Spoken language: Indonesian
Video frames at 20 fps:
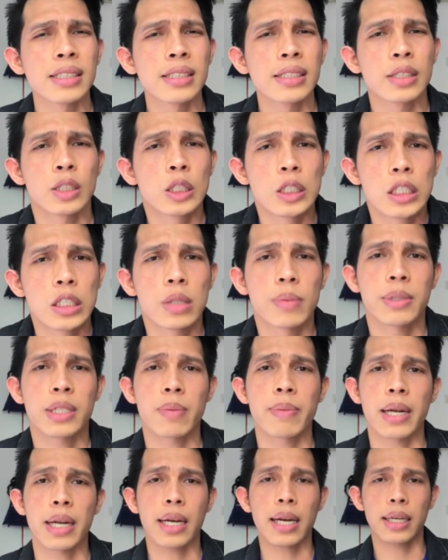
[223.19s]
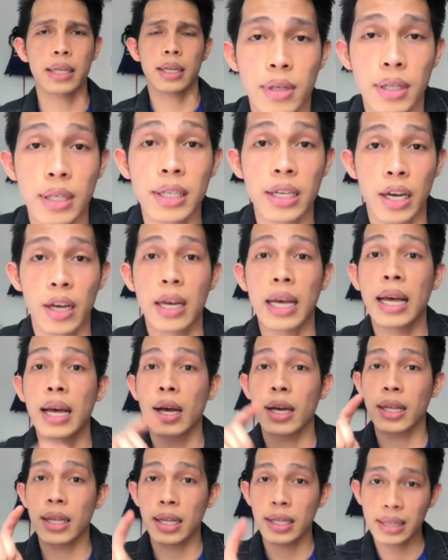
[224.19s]
uh menyebalkan. Nah,
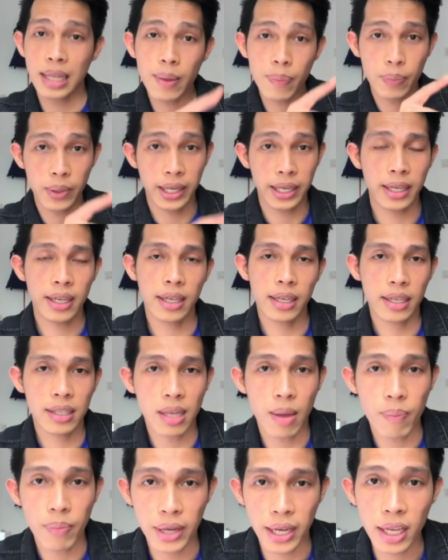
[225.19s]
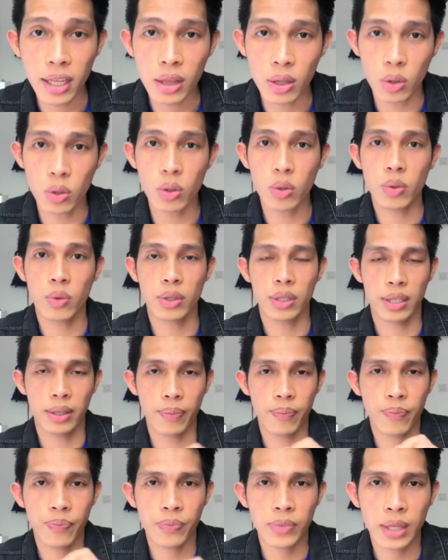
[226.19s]
tapi di samping itu
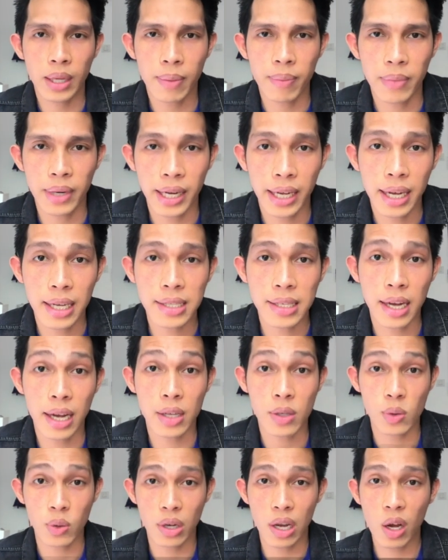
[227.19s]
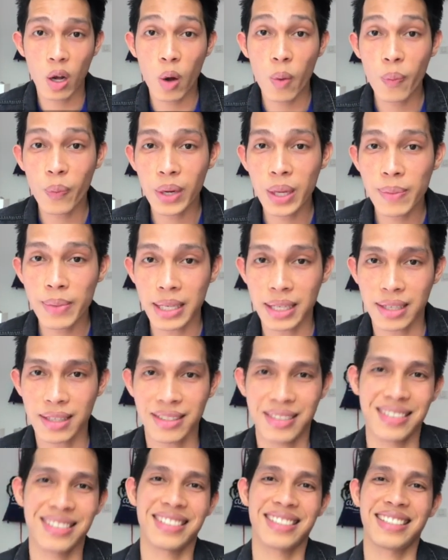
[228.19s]
mereka sangat suka komplimen.
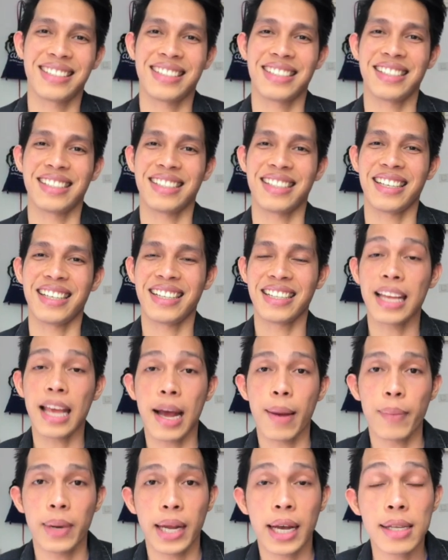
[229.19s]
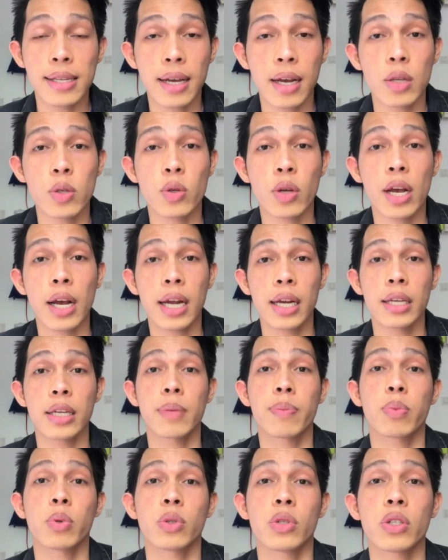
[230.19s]
Ya, mereka sangat suka kali
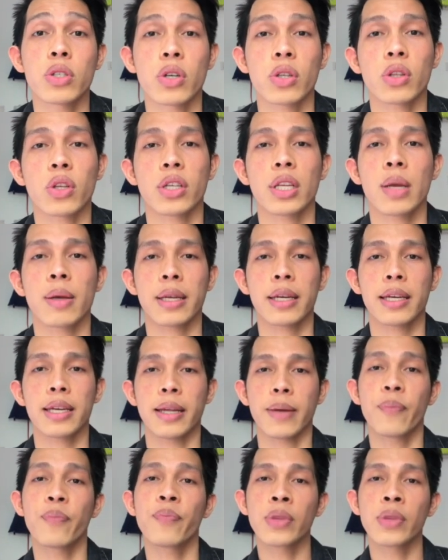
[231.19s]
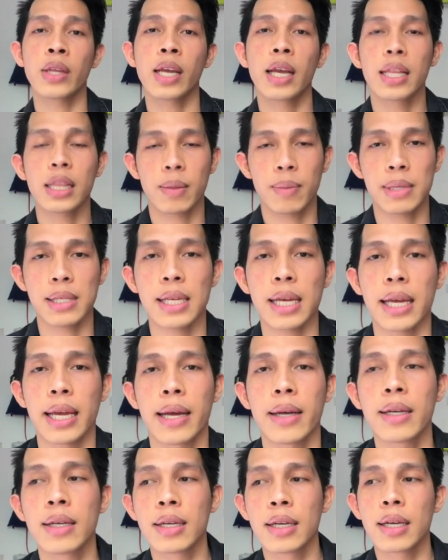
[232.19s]
dipuji. Contohnya gini nih, teman
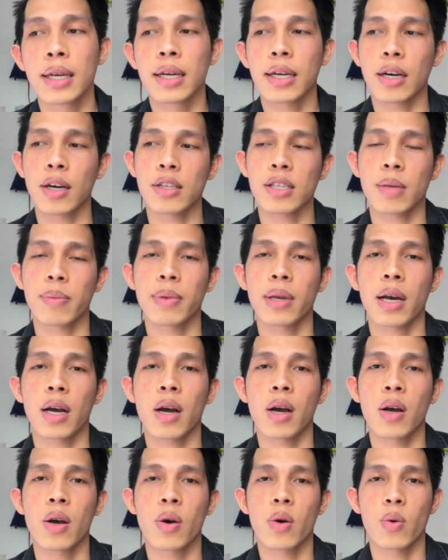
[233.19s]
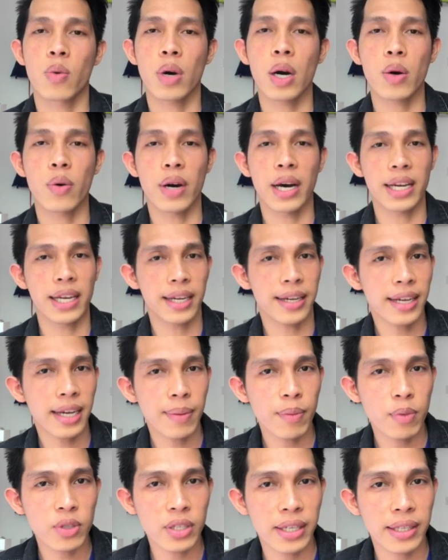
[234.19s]
saya, kalau saya bilang, wow hari ini
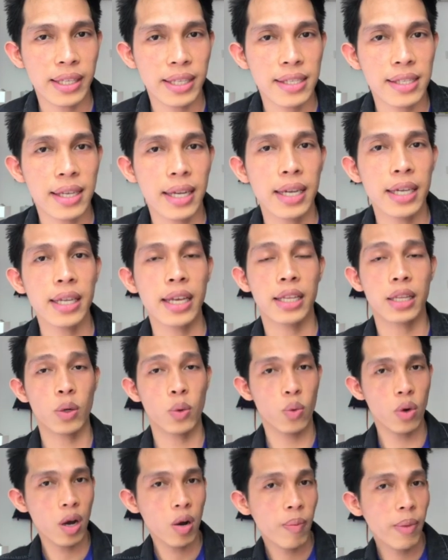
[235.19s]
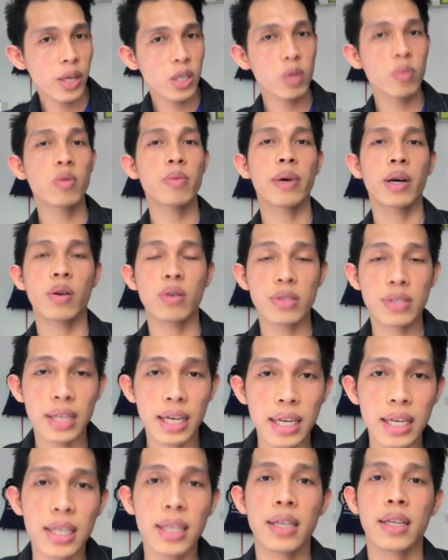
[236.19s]
kamu cantik sekali atau wow bajumu bagus
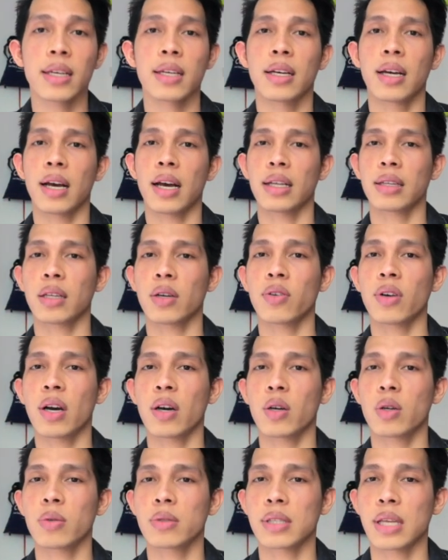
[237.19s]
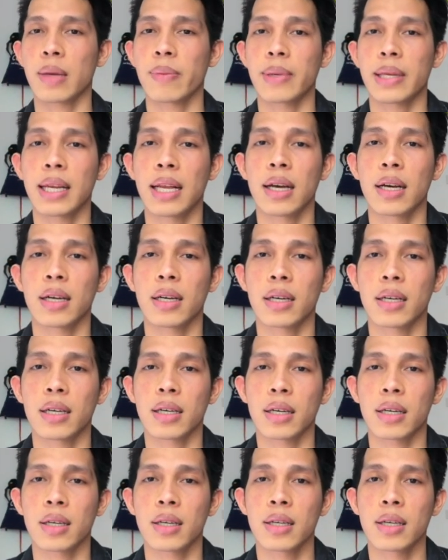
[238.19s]
sekali atau aku saya bilang uh,